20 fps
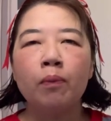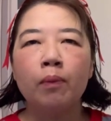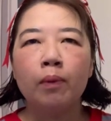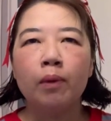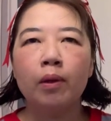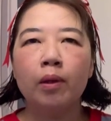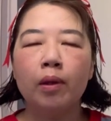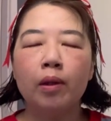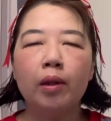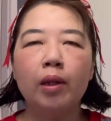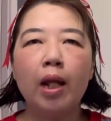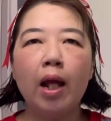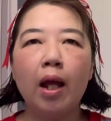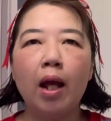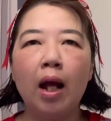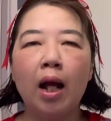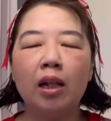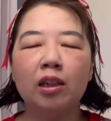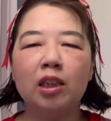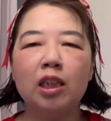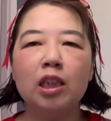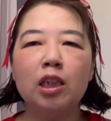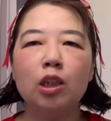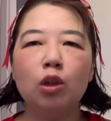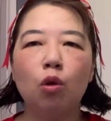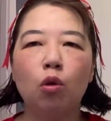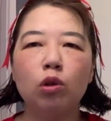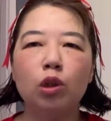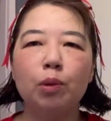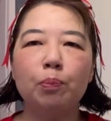んで、8時
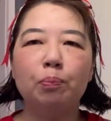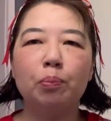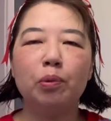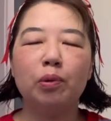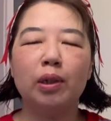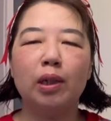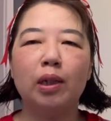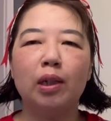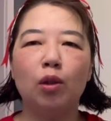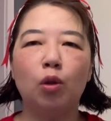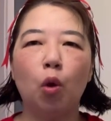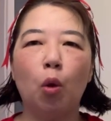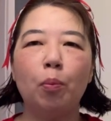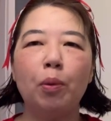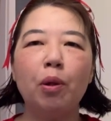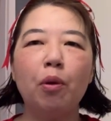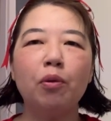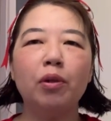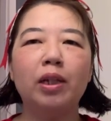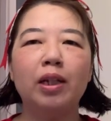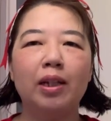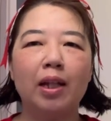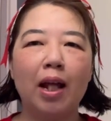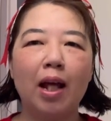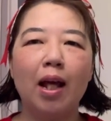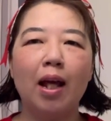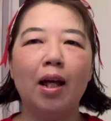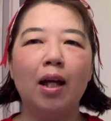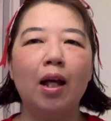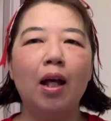50分に飛び起き
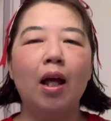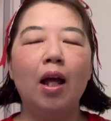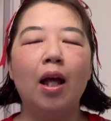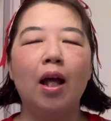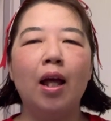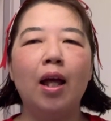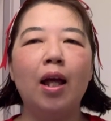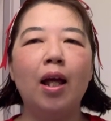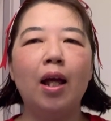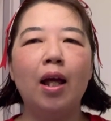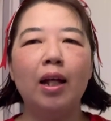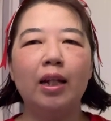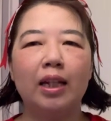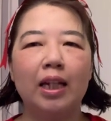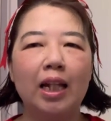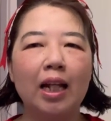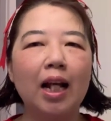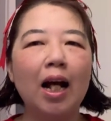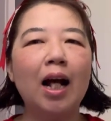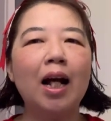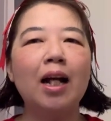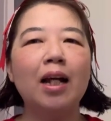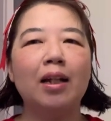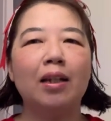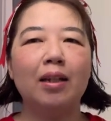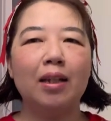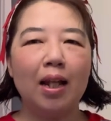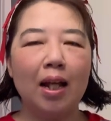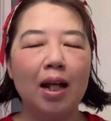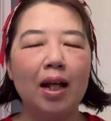て、えー、着
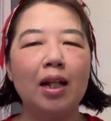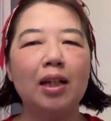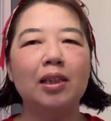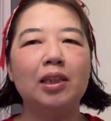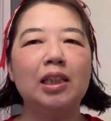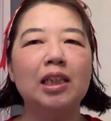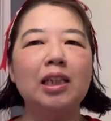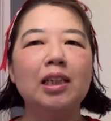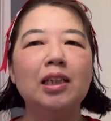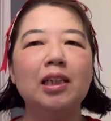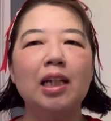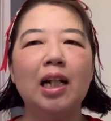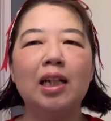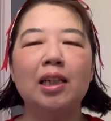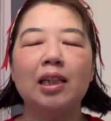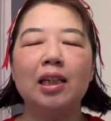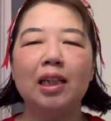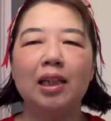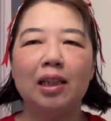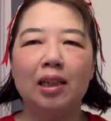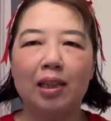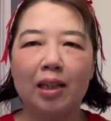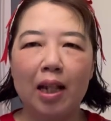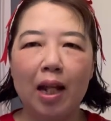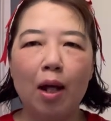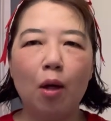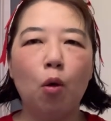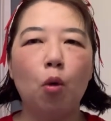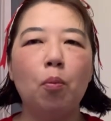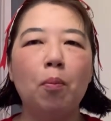替えて、神社に行っ
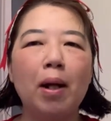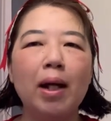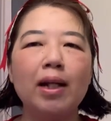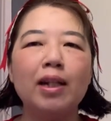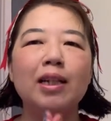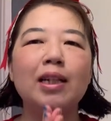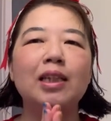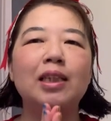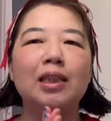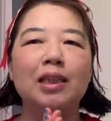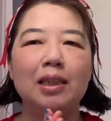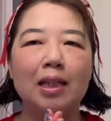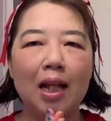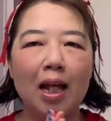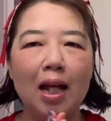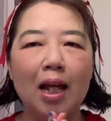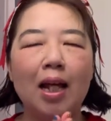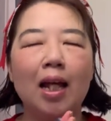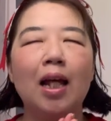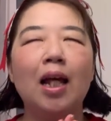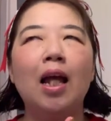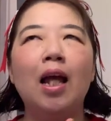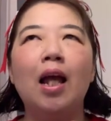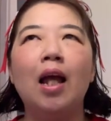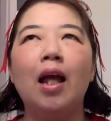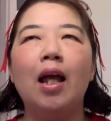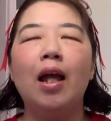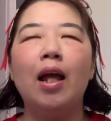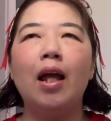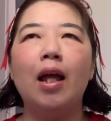て、お参りして、
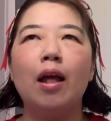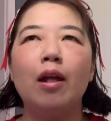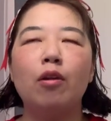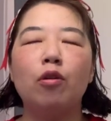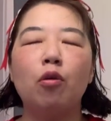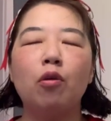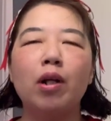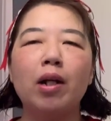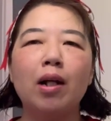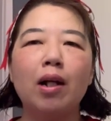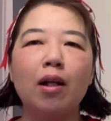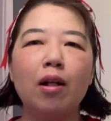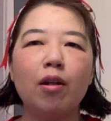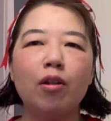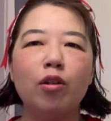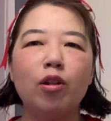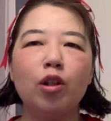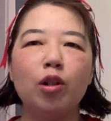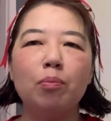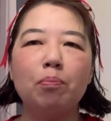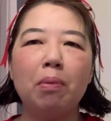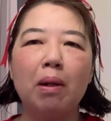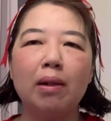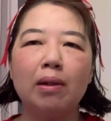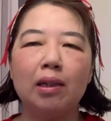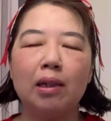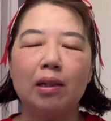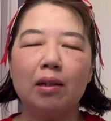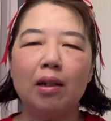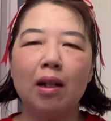えー、それからスーパー
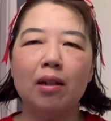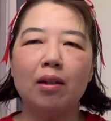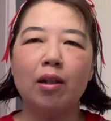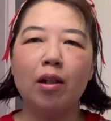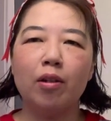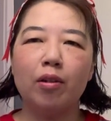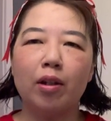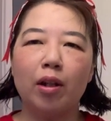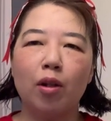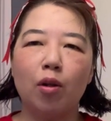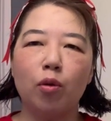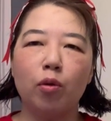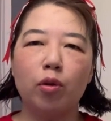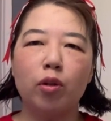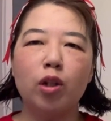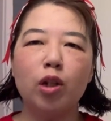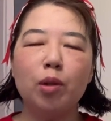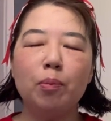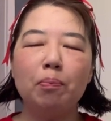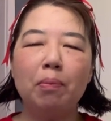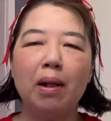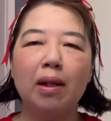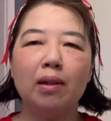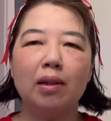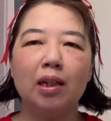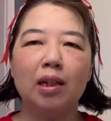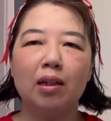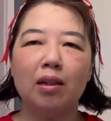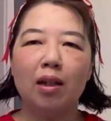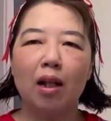に行ったんですけど、スーパー
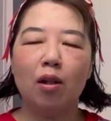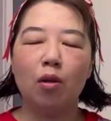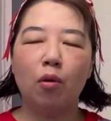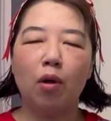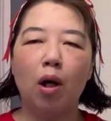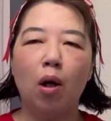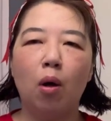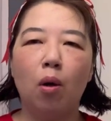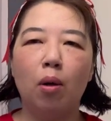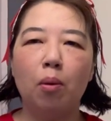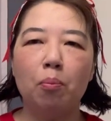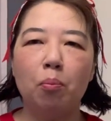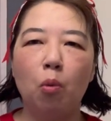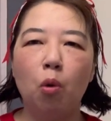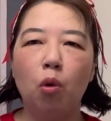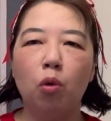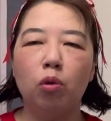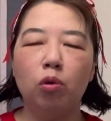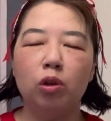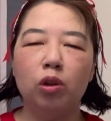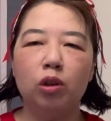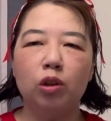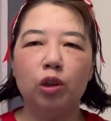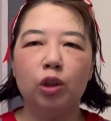に行ったのがもう